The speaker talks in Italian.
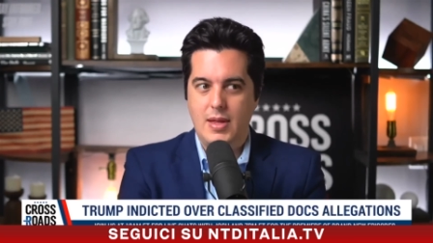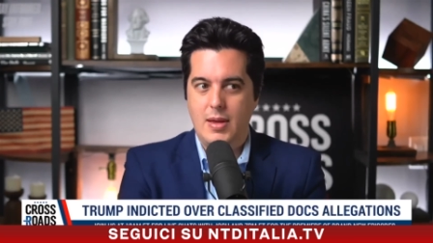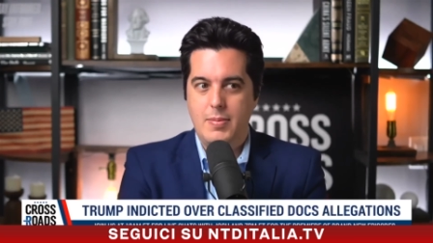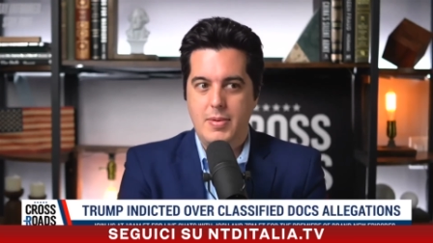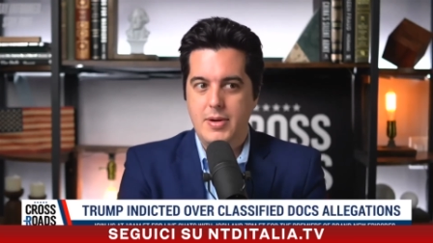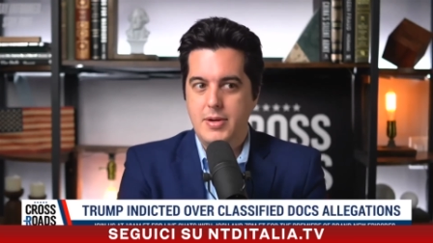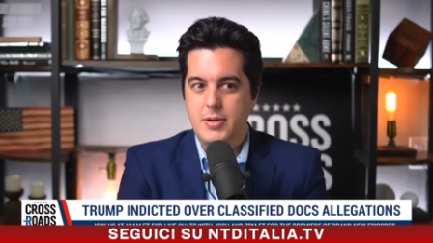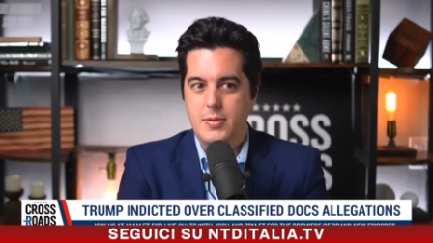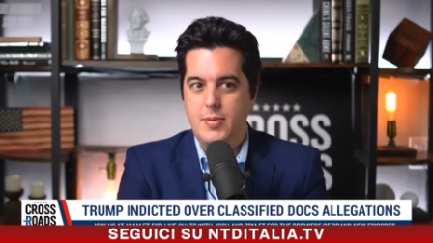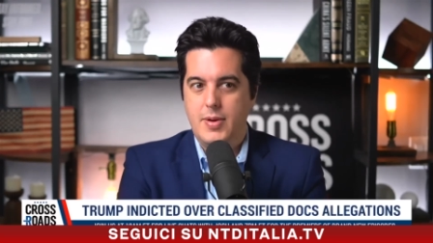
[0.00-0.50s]

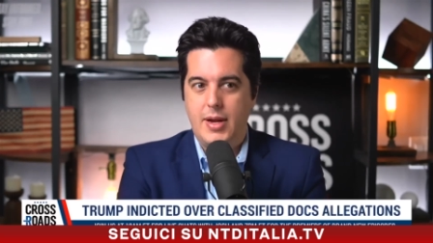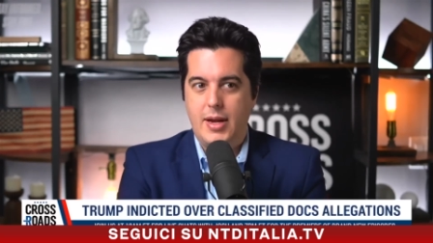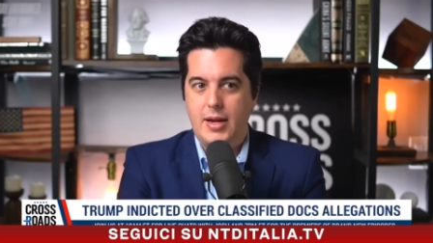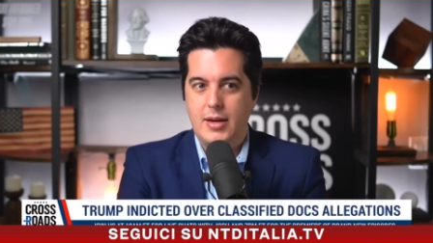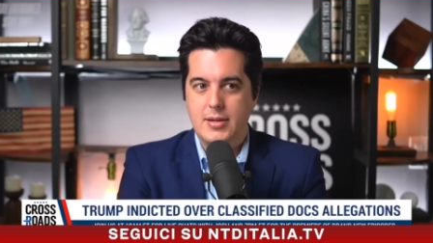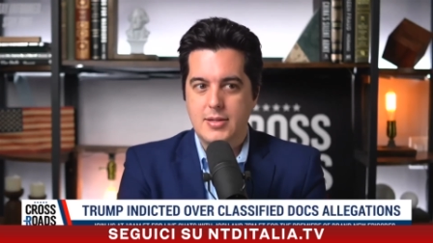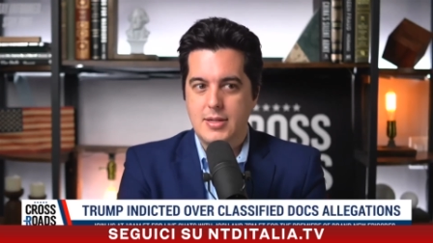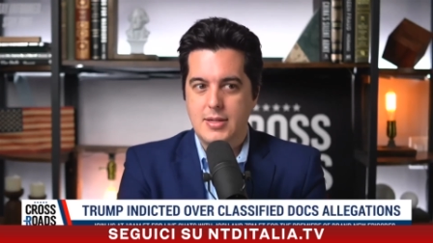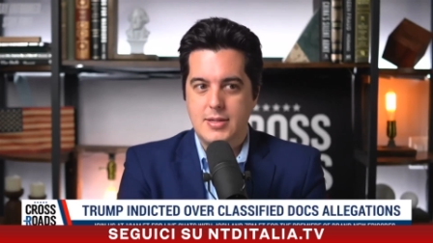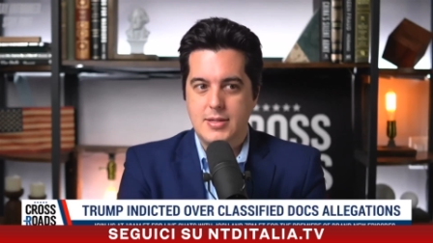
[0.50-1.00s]
Lo stanno
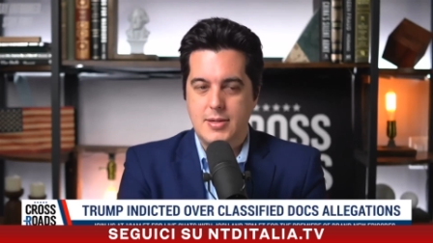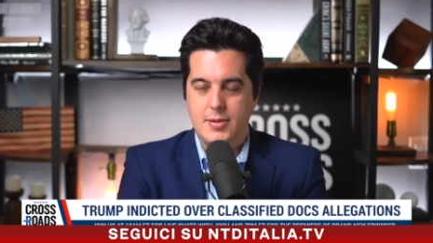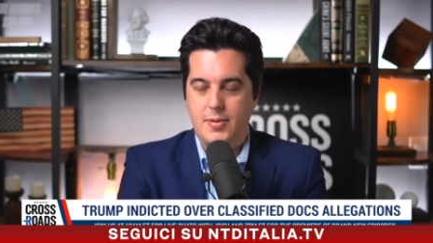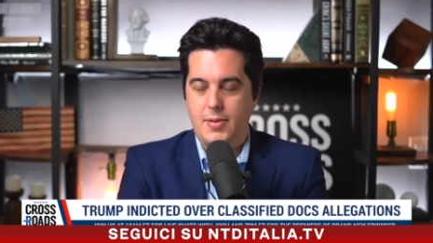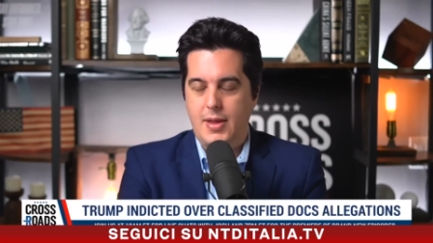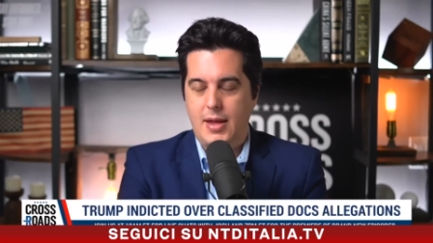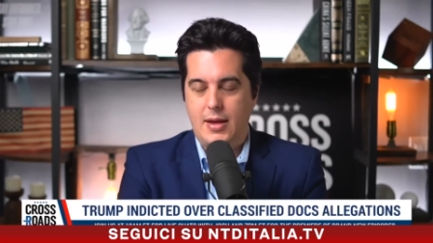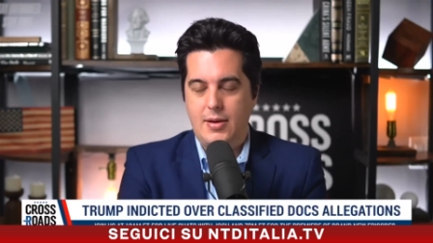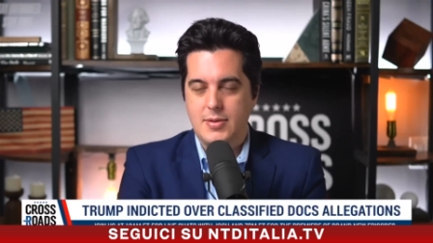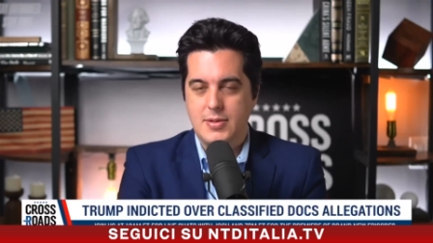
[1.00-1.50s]
facendo
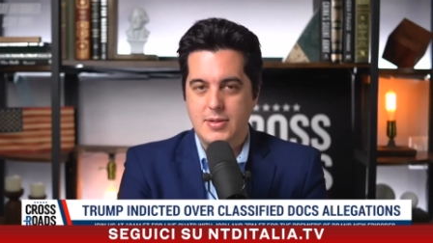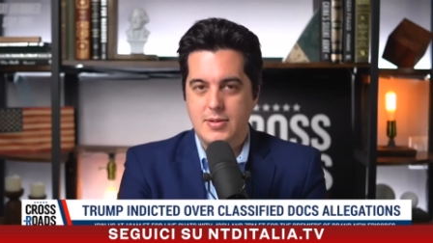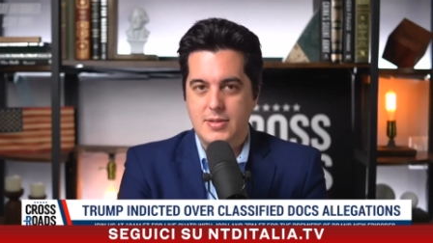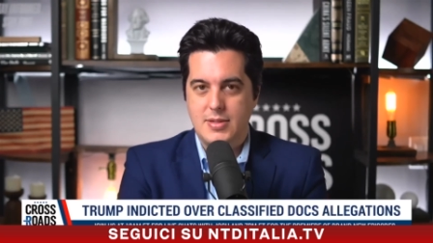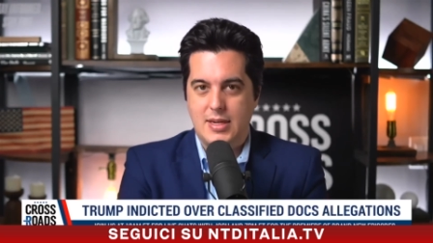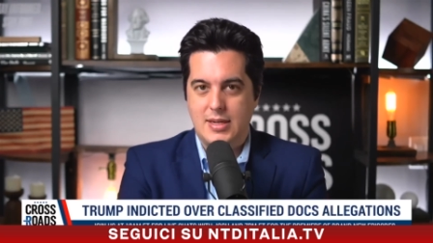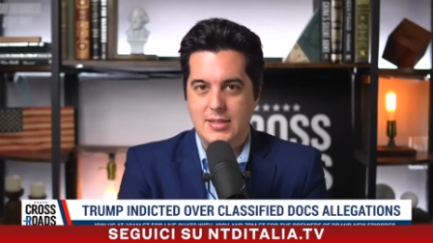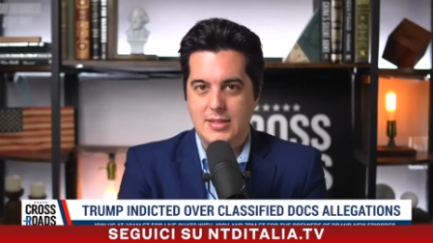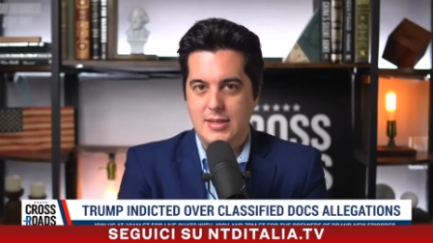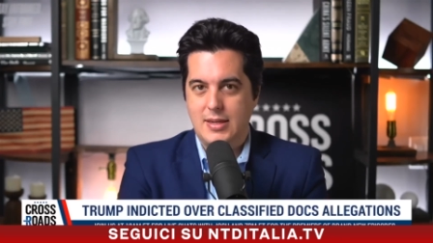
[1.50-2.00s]
dal
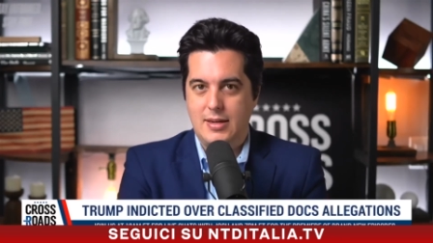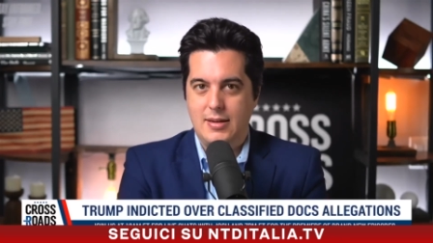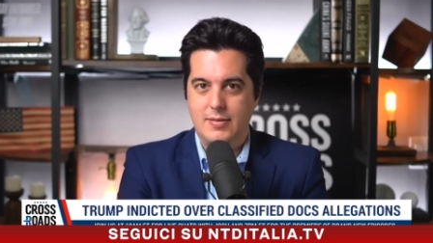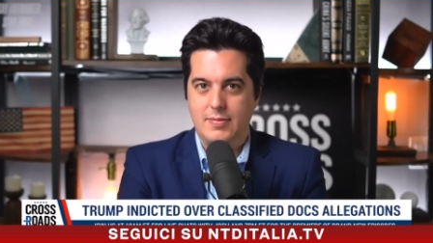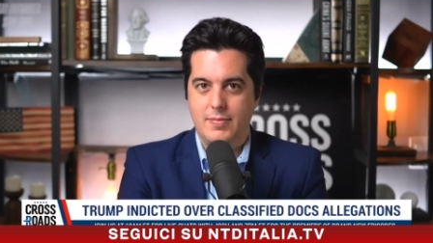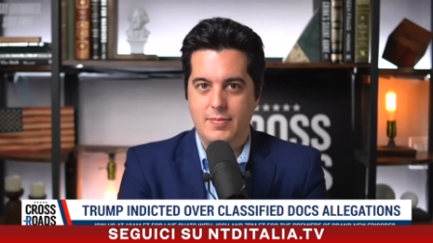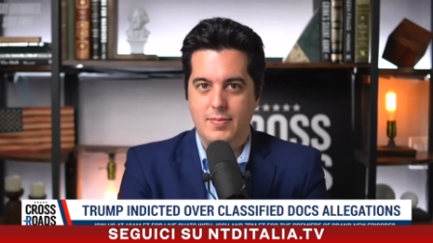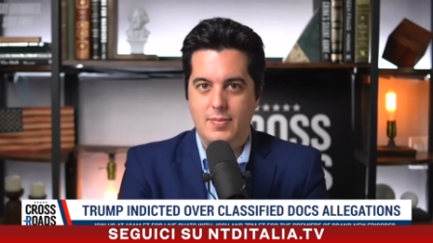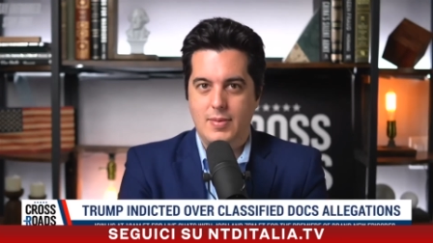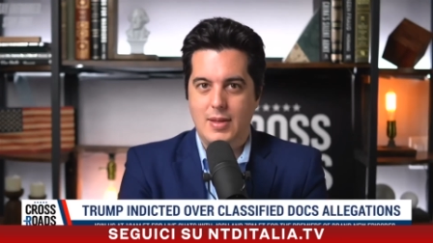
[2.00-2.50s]

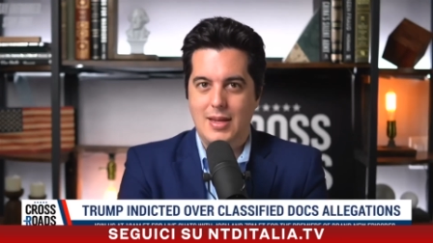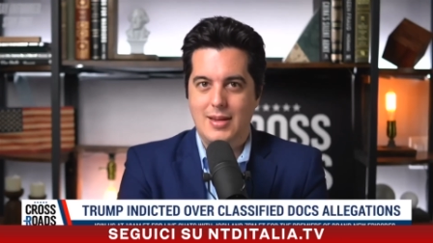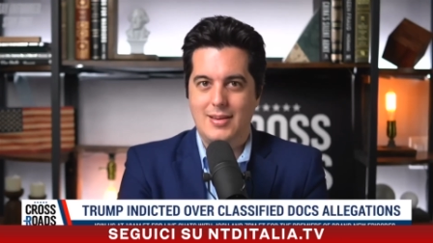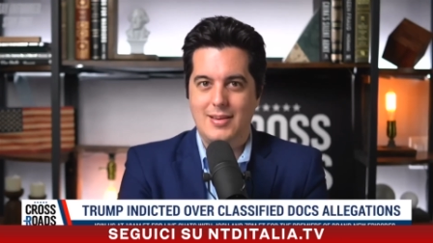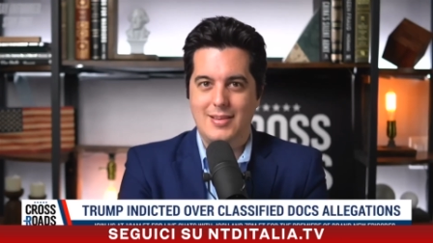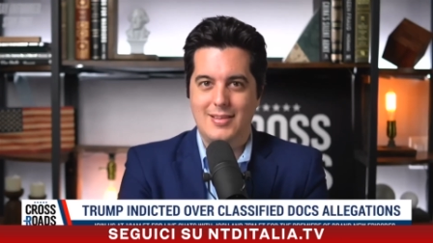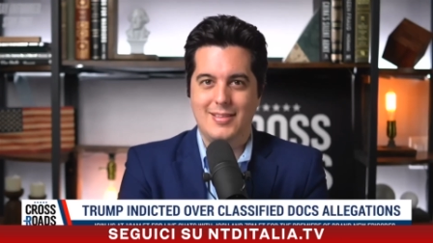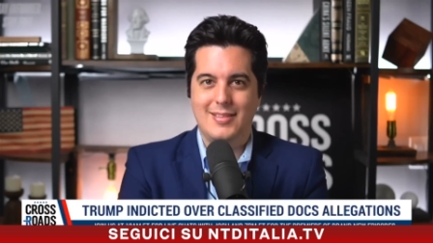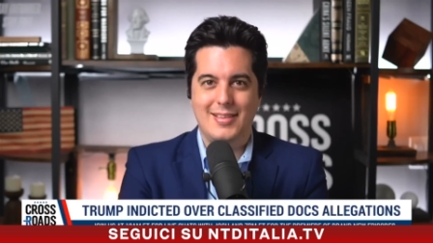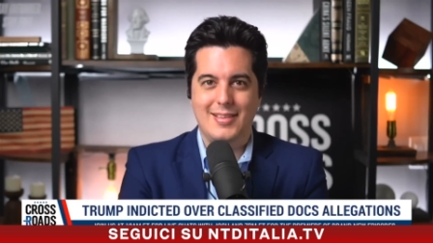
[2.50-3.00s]
2016, ma
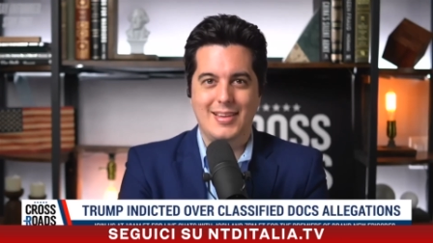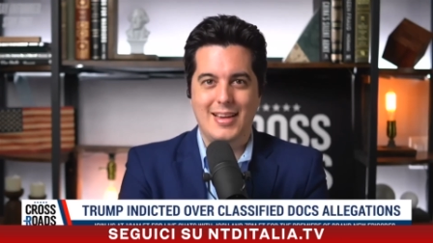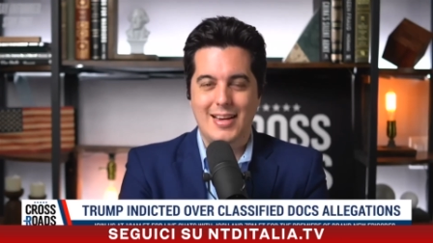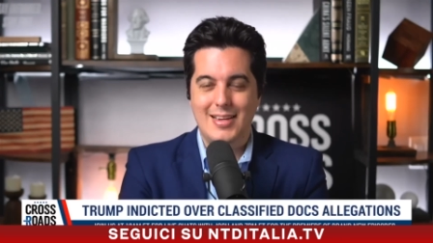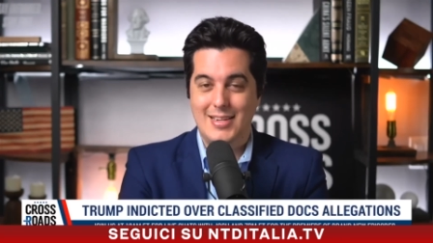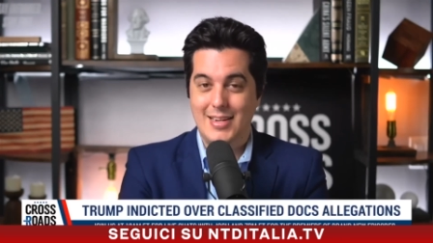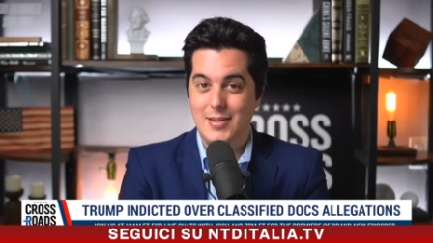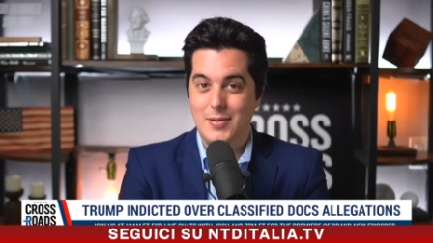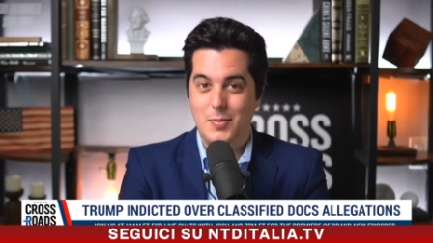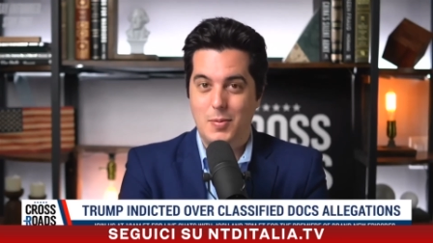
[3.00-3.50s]
finora
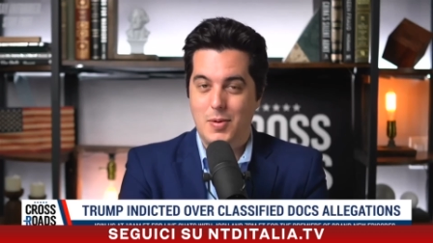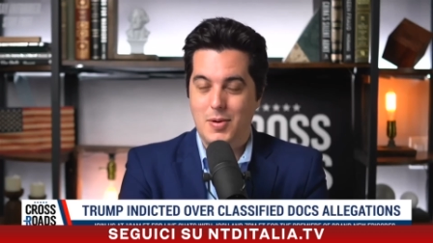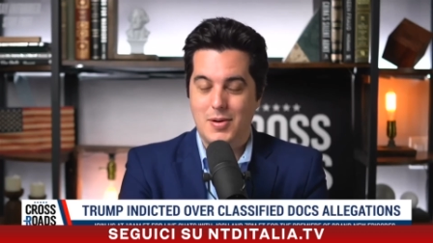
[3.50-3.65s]
non ha